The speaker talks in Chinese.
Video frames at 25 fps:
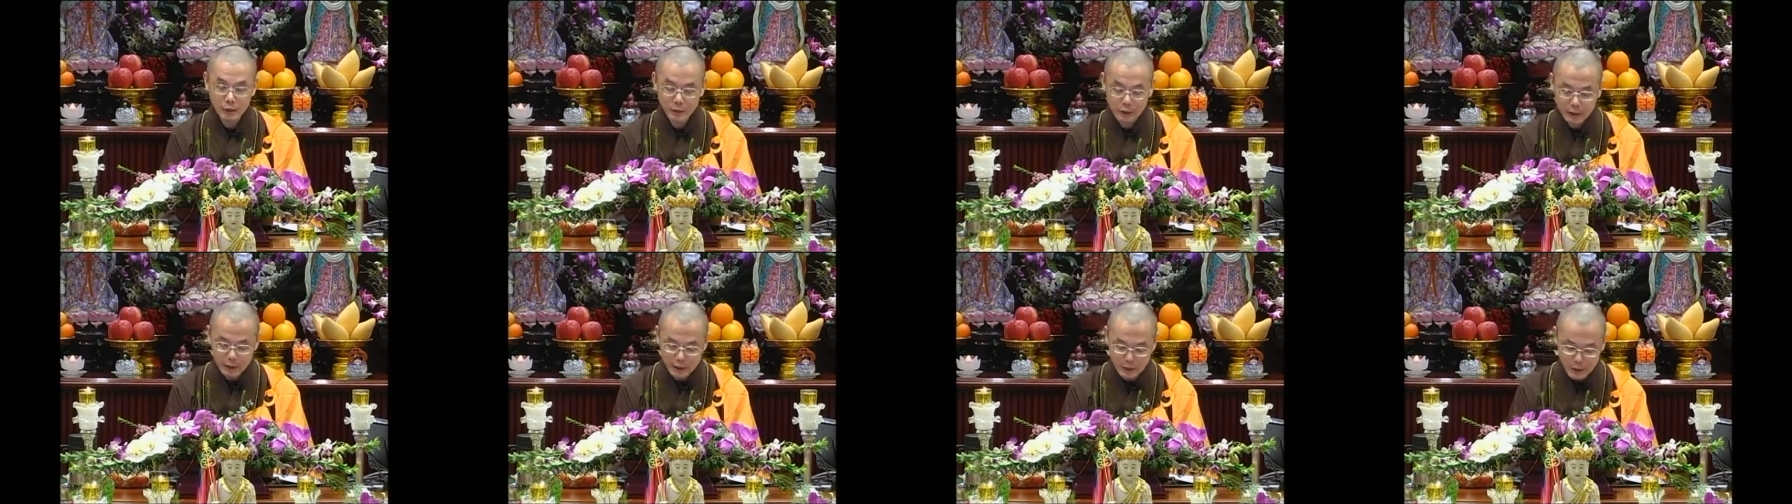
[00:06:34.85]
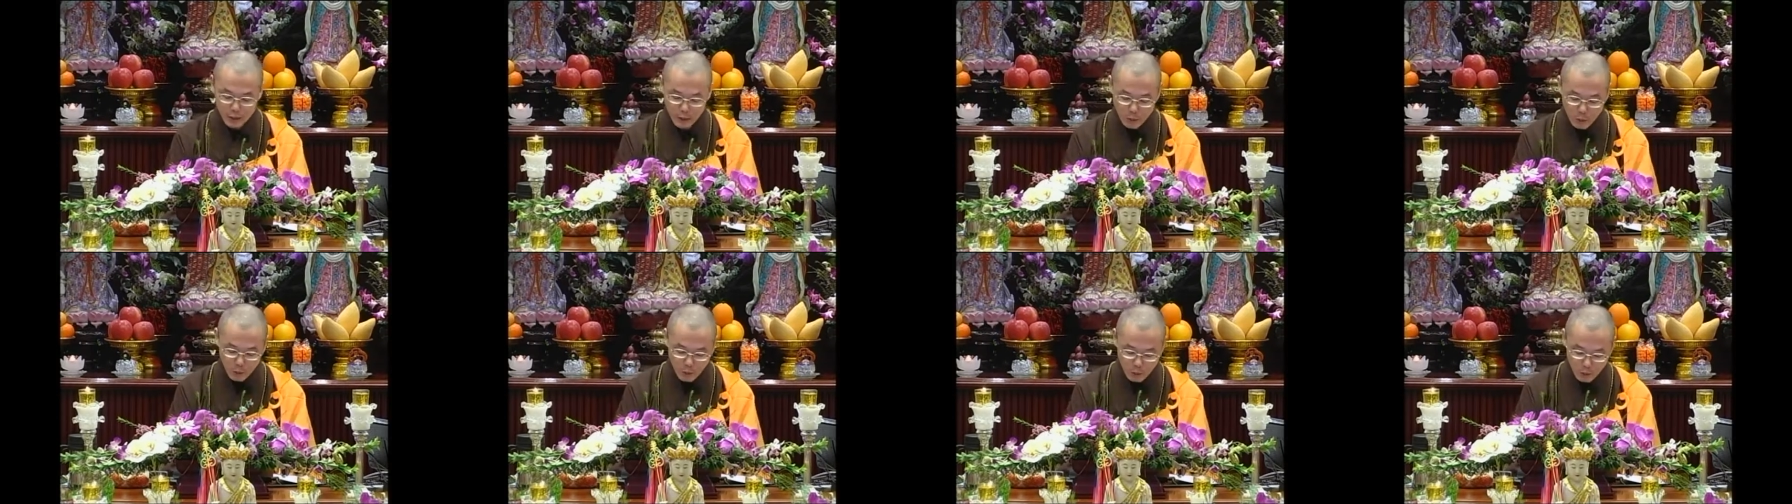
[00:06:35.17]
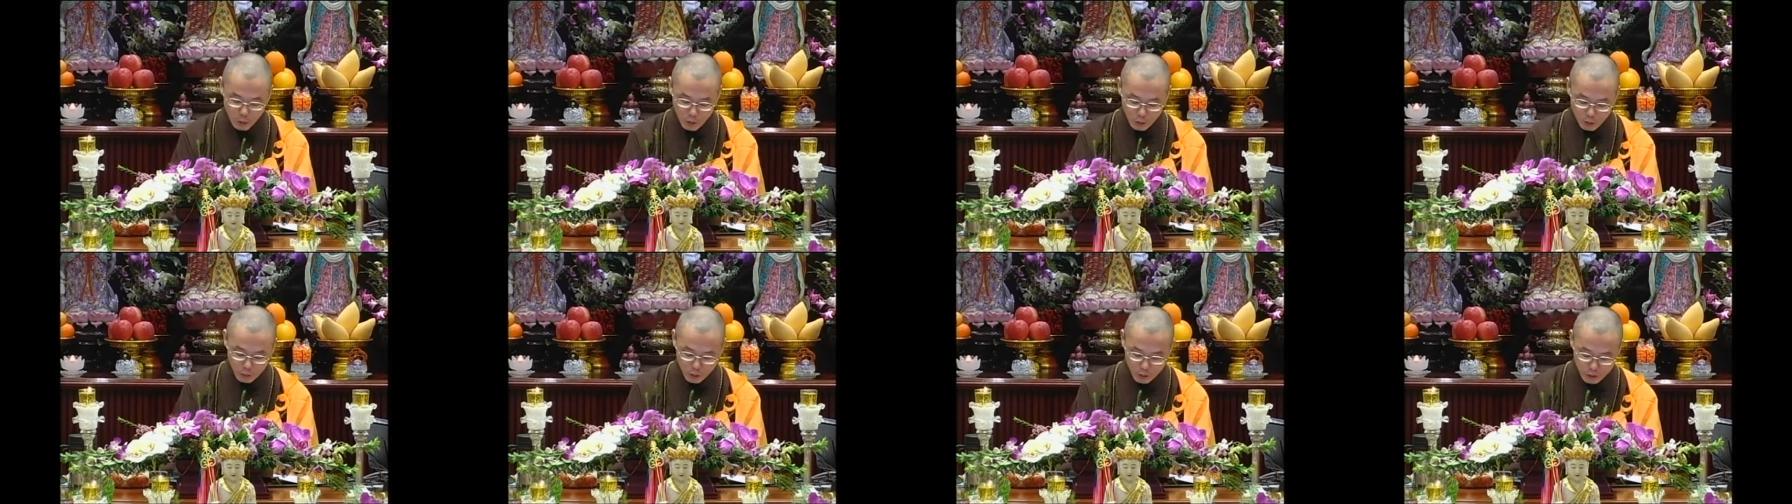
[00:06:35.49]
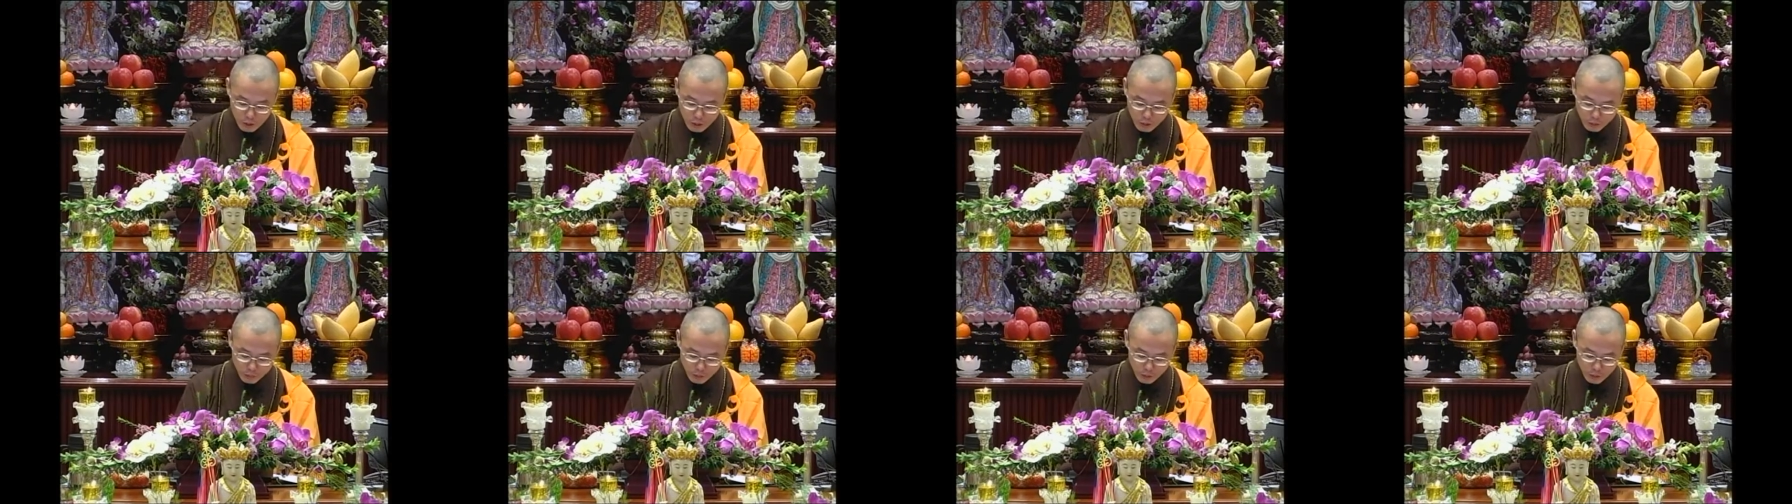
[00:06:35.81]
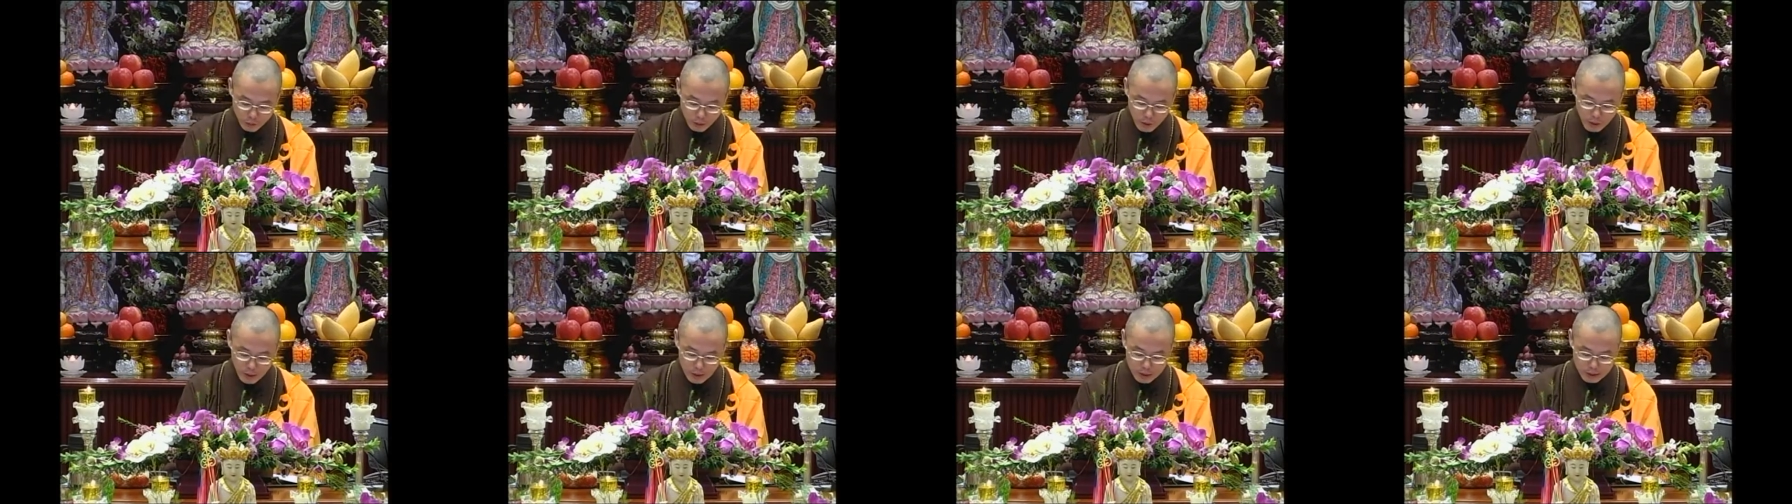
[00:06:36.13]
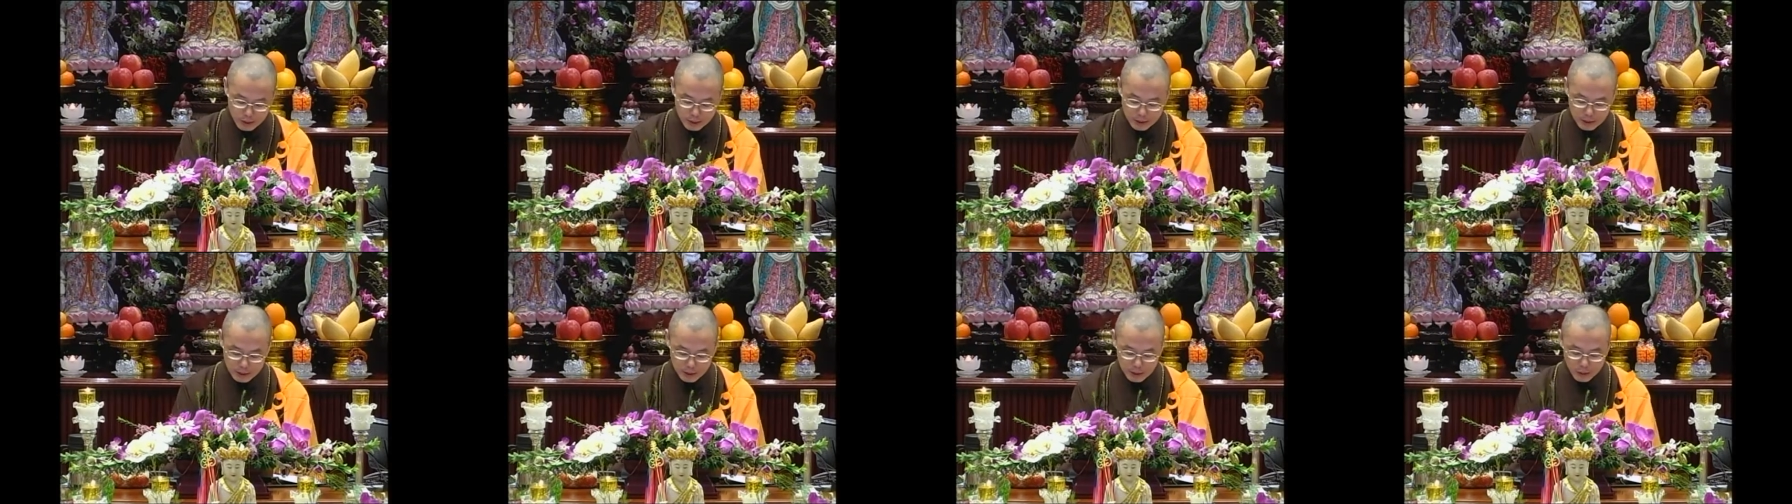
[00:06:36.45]
有一个莲友问我说：“师父，
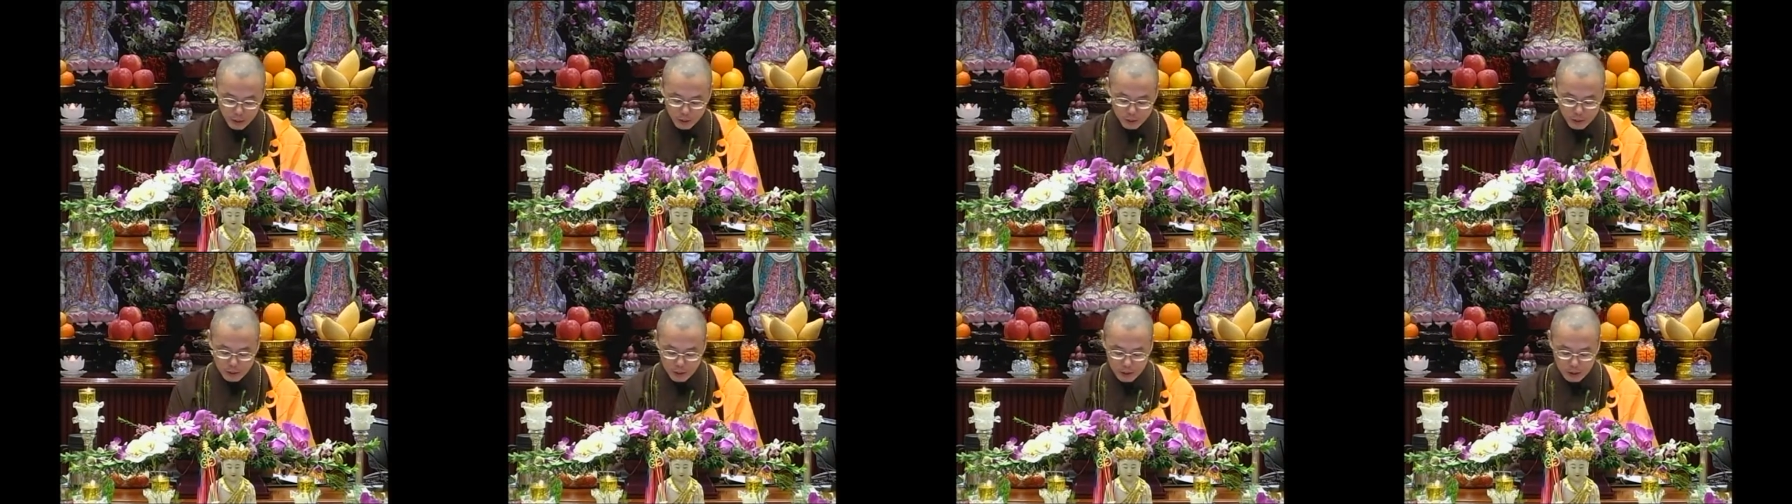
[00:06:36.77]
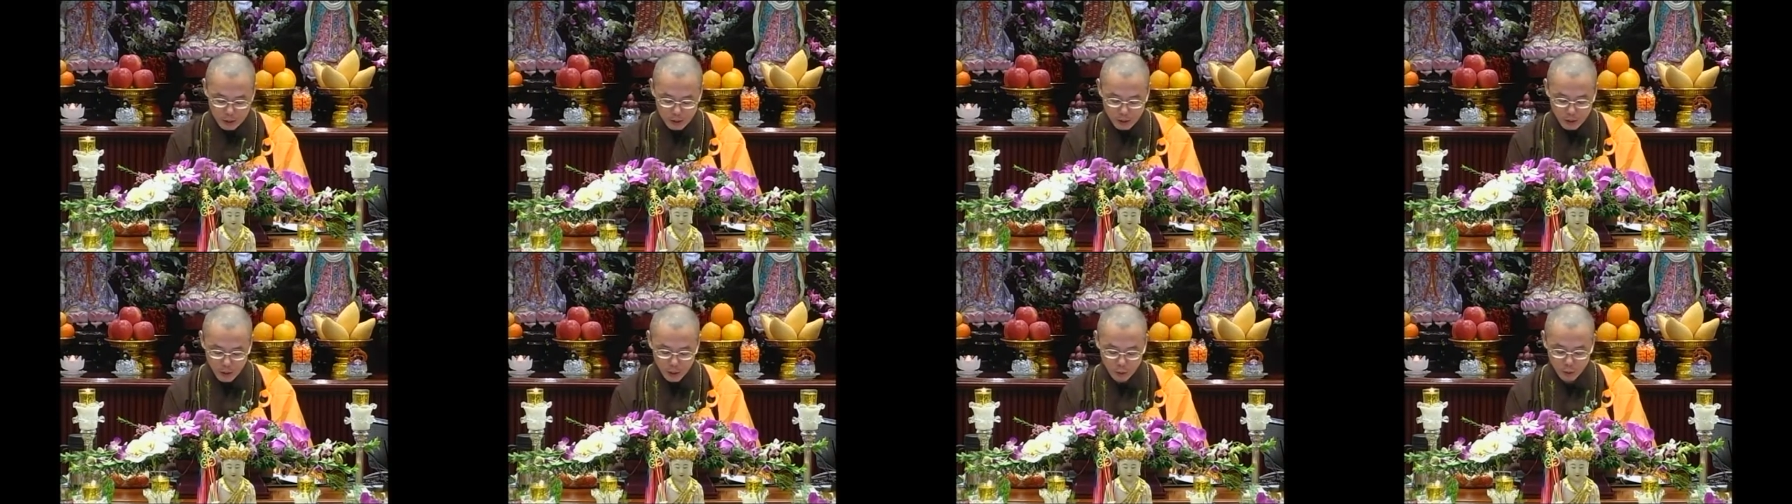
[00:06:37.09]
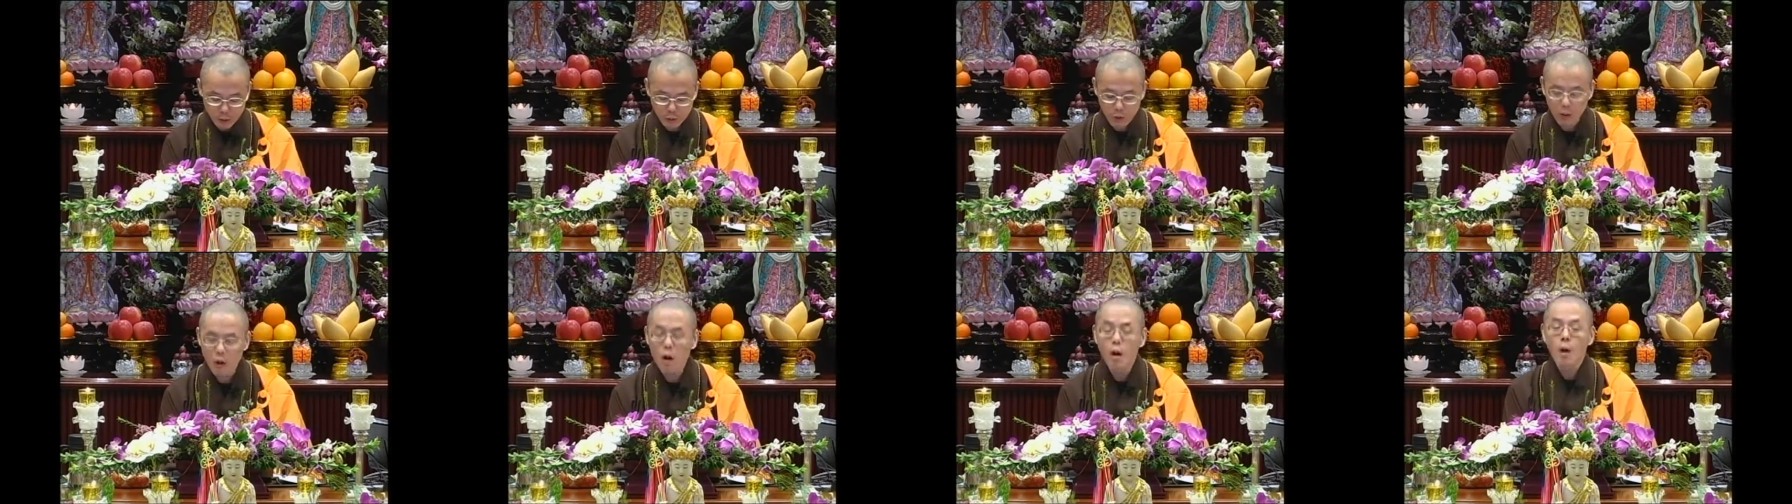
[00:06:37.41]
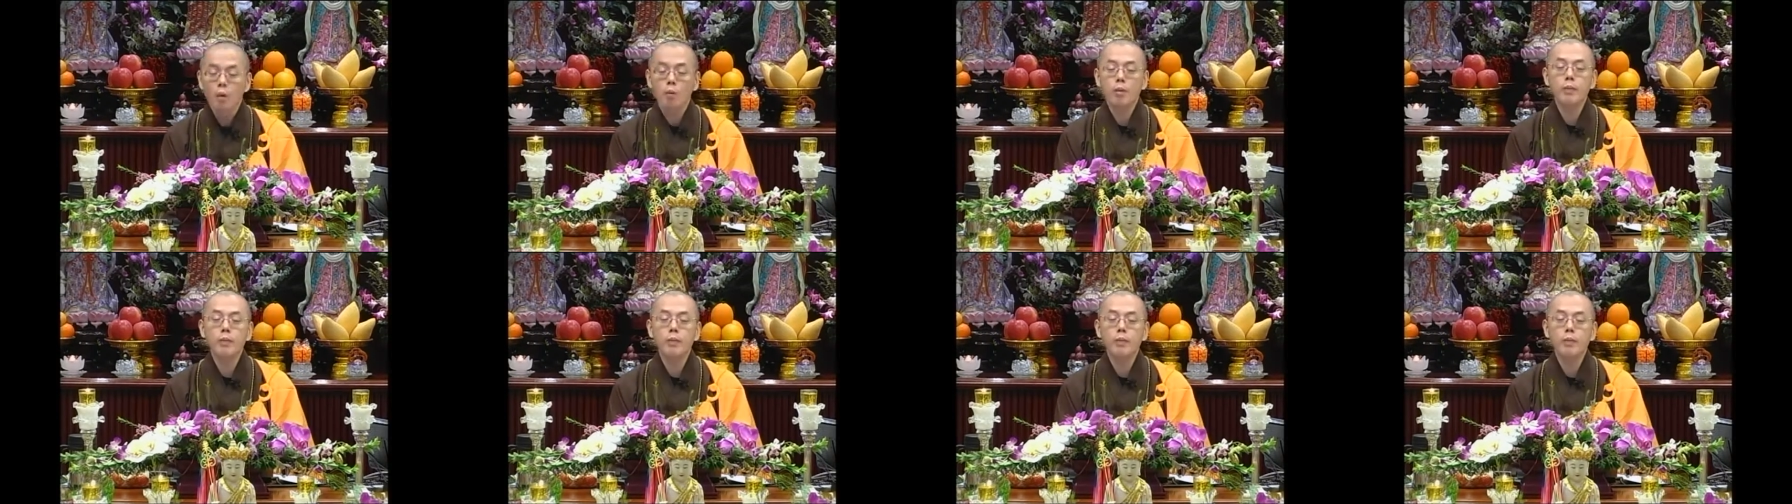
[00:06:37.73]
曾经有些莲友说，